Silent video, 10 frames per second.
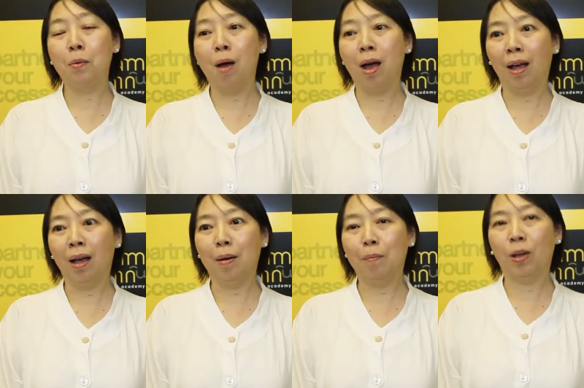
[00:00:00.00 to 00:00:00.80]
ดวง
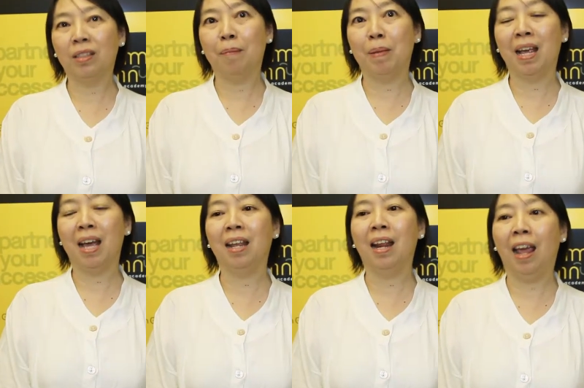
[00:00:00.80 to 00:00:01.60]
ปกติเป็นงา
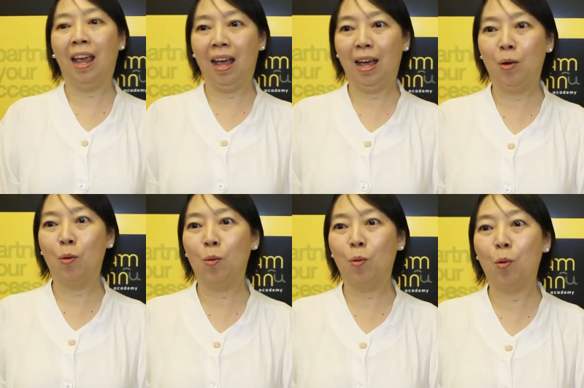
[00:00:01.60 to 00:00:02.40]
นดีเลกค่ะดู
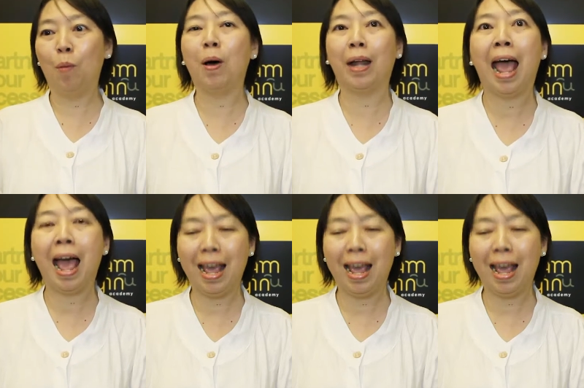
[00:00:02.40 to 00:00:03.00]
ดูพอได้